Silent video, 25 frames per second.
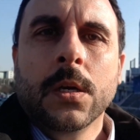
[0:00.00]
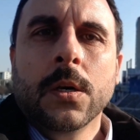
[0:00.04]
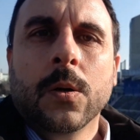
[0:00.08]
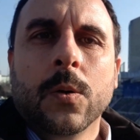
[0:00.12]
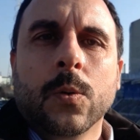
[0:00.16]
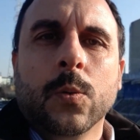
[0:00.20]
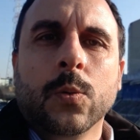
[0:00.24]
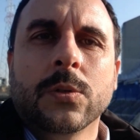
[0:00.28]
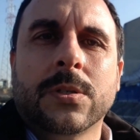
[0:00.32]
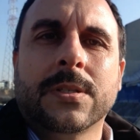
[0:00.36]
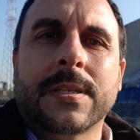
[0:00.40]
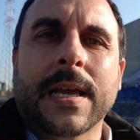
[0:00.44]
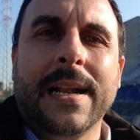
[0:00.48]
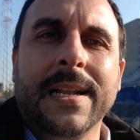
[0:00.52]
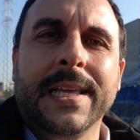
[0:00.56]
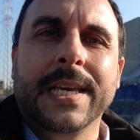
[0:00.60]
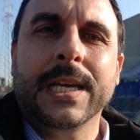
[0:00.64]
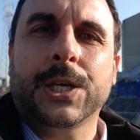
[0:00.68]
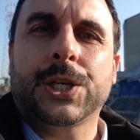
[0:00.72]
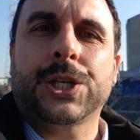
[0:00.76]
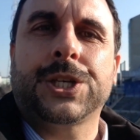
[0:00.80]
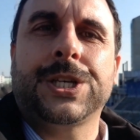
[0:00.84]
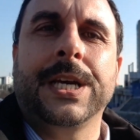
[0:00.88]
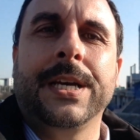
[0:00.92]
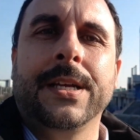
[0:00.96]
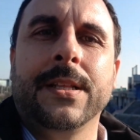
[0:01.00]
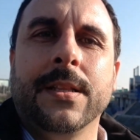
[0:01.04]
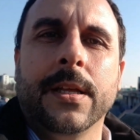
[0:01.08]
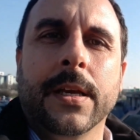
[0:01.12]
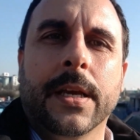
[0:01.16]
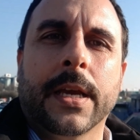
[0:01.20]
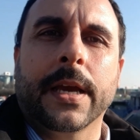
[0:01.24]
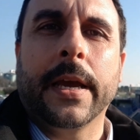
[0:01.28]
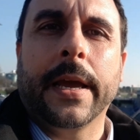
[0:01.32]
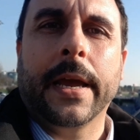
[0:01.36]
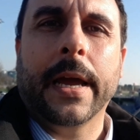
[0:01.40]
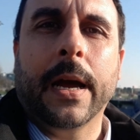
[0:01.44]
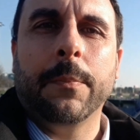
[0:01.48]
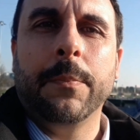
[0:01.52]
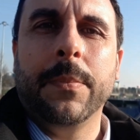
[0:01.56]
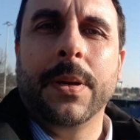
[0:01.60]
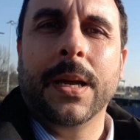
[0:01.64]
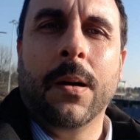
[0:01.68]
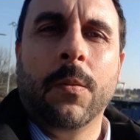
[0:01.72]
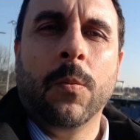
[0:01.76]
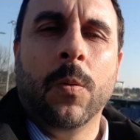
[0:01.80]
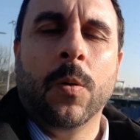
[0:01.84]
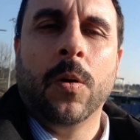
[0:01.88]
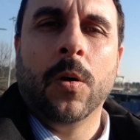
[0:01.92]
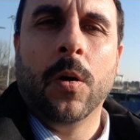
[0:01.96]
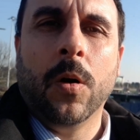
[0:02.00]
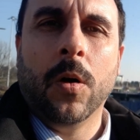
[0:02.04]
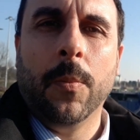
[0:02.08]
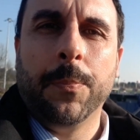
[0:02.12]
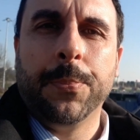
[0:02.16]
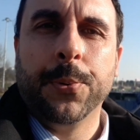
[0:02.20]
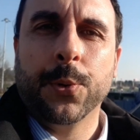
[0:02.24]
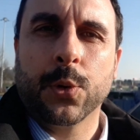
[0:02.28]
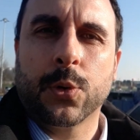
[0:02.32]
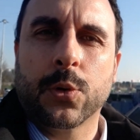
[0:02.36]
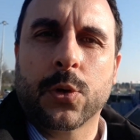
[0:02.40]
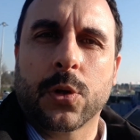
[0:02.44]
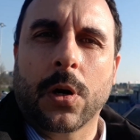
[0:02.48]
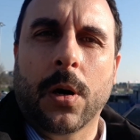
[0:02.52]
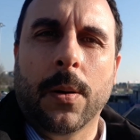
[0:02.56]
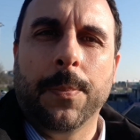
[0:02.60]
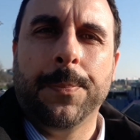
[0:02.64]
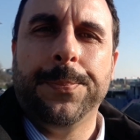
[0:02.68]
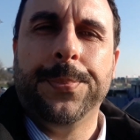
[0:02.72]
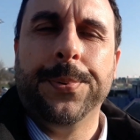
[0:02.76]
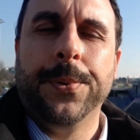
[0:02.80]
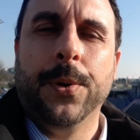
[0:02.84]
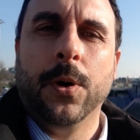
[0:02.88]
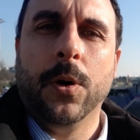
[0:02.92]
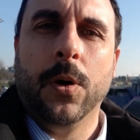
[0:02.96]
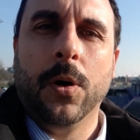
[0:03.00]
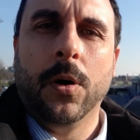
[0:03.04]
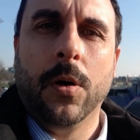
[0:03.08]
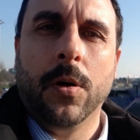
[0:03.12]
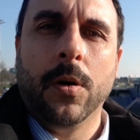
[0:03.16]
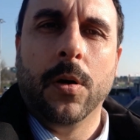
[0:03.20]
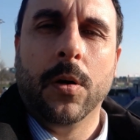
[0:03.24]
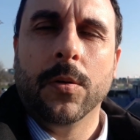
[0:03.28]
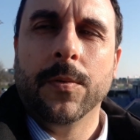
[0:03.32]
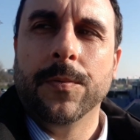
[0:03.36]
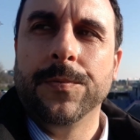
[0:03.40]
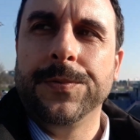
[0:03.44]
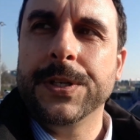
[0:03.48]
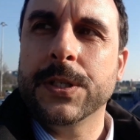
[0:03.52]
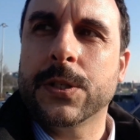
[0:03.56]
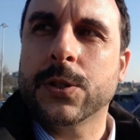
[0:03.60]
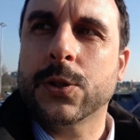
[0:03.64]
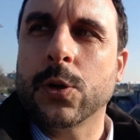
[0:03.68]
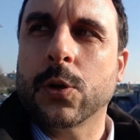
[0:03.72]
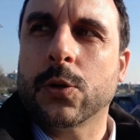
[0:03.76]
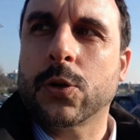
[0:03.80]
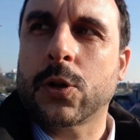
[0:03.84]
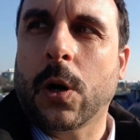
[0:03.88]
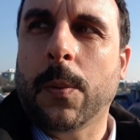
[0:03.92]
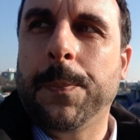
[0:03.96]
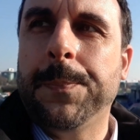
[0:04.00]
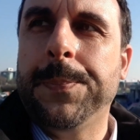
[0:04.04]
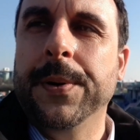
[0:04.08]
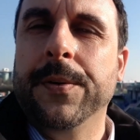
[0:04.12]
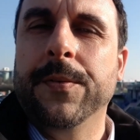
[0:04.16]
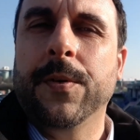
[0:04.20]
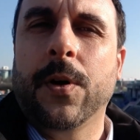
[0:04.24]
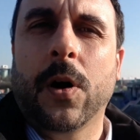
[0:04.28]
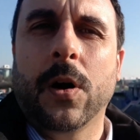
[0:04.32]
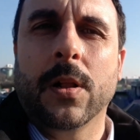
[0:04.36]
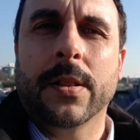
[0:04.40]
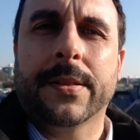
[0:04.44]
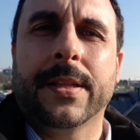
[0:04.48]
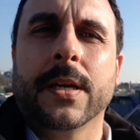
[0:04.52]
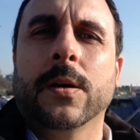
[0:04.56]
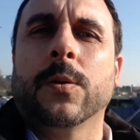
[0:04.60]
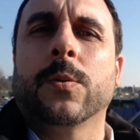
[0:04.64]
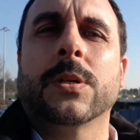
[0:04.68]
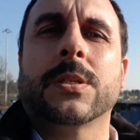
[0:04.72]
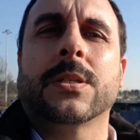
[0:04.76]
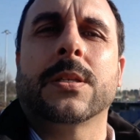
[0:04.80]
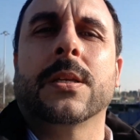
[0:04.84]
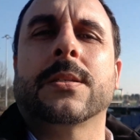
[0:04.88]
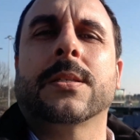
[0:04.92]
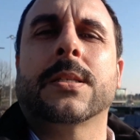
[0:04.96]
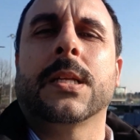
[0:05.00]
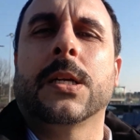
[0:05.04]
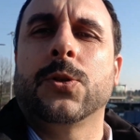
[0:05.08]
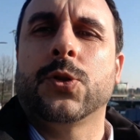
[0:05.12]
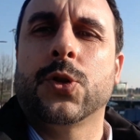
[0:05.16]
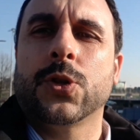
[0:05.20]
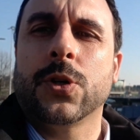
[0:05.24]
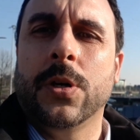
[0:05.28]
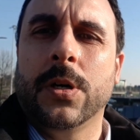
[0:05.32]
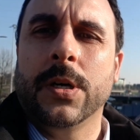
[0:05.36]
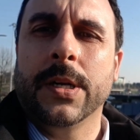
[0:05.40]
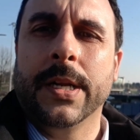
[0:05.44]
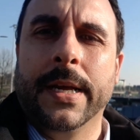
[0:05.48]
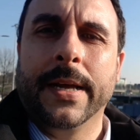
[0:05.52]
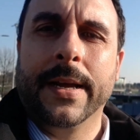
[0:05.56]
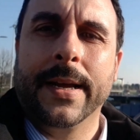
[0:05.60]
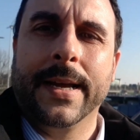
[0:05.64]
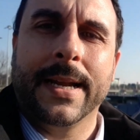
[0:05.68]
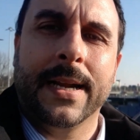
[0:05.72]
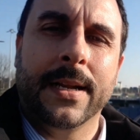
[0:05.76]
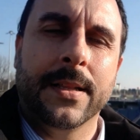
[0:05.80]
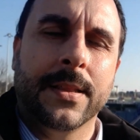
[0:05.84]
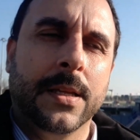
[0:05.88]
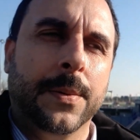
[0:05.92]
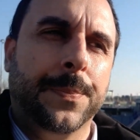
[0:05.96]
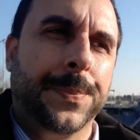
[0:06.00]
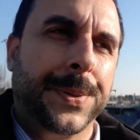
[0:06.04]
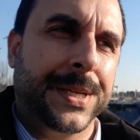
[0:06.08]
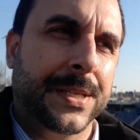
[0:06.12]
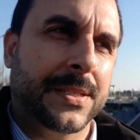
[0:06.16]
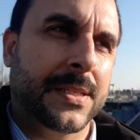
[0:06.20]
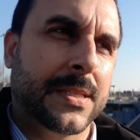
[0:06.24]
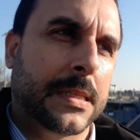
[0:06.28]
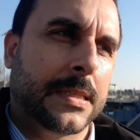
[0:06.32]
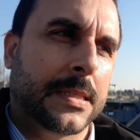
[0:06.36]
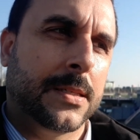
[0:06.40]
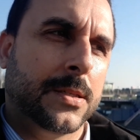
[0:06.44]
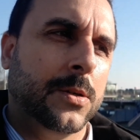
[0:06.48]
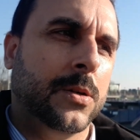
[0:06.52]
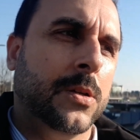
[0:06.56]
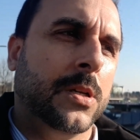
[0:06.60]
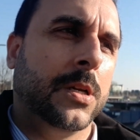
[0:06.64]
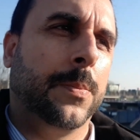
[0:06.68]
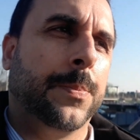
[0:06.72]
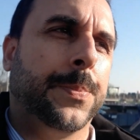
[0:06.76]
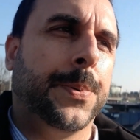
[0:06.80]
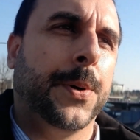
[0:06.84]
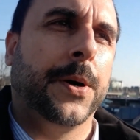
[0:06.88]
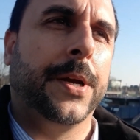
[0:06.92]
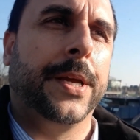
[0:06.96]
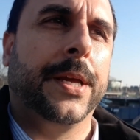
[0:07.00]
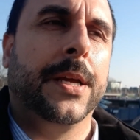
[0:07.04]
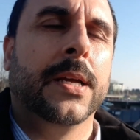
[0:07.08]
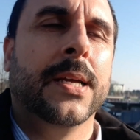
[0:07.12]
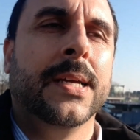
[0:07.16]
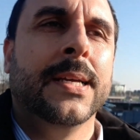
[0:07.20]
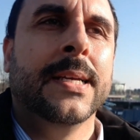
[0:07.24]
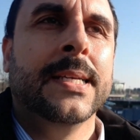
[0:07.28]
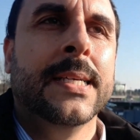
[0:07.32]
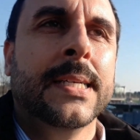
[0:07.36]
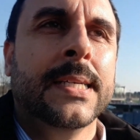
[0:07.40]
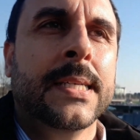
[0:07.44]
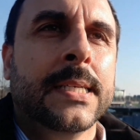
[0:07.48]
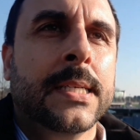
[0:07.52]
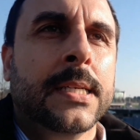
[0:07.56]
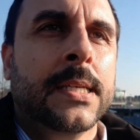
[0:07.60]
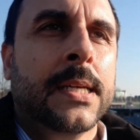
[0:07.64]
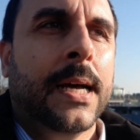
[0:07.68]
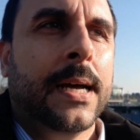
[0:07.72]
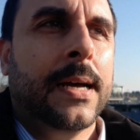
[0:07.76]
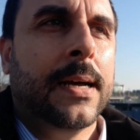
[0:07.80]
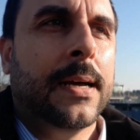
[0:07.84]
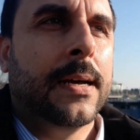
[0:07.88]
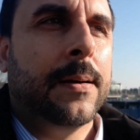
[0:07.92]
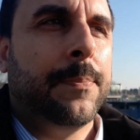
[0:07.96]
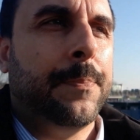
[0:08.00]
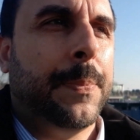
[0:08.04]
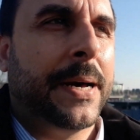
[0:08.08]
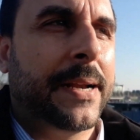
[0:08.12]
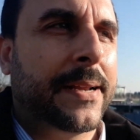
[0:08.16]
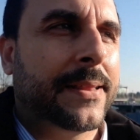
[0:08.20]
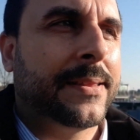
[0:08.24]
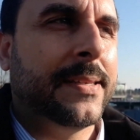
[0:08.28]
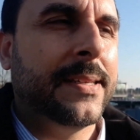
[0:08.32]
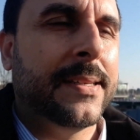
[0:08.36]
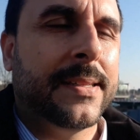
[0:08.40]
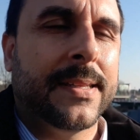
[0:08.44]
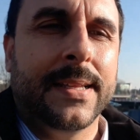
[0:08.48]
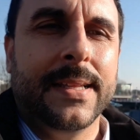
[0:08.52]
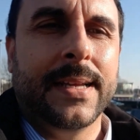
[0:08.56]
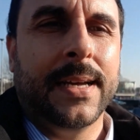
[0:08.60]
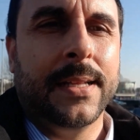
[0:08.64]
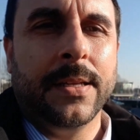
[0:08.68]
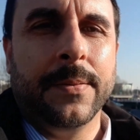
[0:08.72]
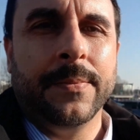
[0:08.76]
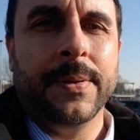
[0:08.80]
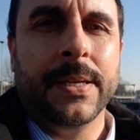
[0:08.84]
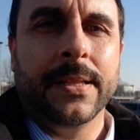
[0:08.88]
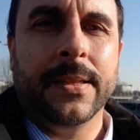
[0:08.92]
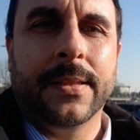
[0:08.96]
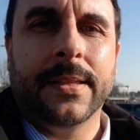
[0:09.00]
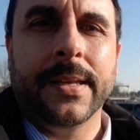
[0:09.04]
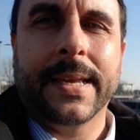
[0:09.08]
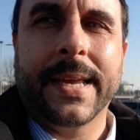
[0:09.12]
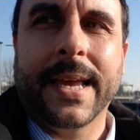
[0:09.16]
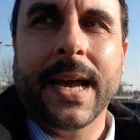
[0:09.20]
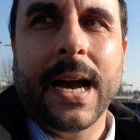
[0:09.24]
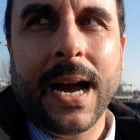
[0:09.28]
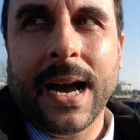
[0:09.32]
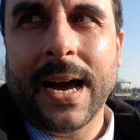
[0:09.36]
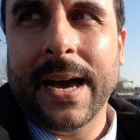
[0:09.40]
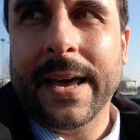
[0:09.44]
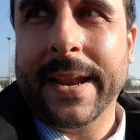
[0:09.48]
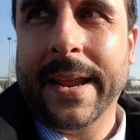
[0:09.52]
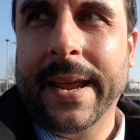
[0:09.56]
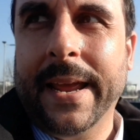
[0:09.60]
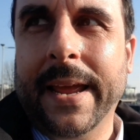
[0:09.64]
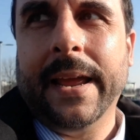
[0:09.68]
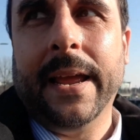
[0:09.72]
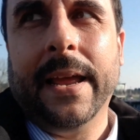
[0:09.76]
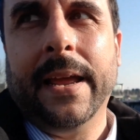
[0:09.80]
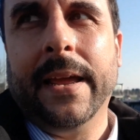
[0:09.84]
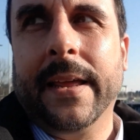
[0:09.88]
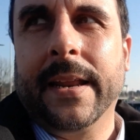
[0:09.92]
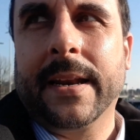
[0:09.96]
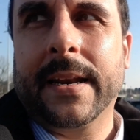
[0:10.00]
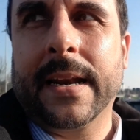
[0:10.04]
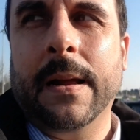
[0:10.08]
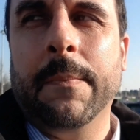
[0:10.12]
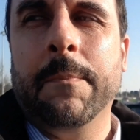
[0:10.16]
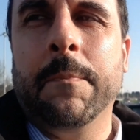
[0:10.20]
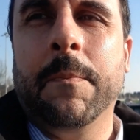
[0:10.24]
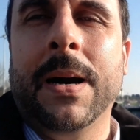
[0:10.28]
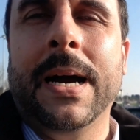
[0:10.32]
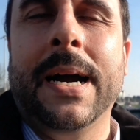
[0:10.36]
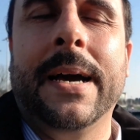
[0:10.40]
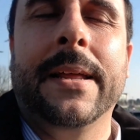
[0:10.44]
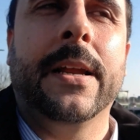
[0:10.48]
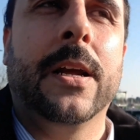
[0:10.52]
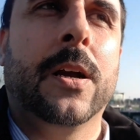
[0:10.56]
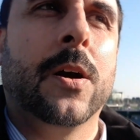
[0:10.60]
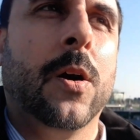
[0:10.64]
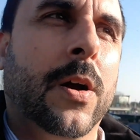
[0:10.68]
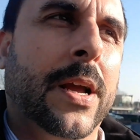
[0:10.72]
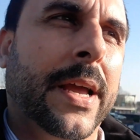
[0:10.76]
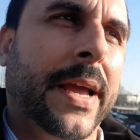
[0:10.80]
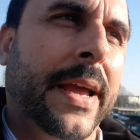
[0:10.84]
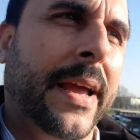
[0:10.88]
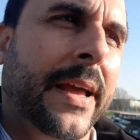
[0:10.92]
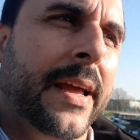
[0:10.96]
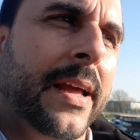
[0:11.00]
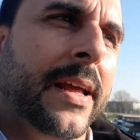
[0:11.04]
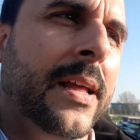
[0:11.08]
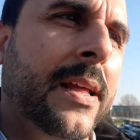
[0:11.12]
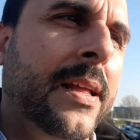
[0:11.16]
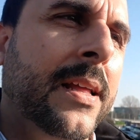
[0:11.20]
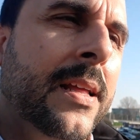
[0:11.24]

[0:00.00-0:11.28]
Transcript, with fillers: Un sali e scendi che abbiamo purtroppo visto troppe volte in questa stagione, grandi prestazioni, poi eh, partite da dimenticare, rammarico che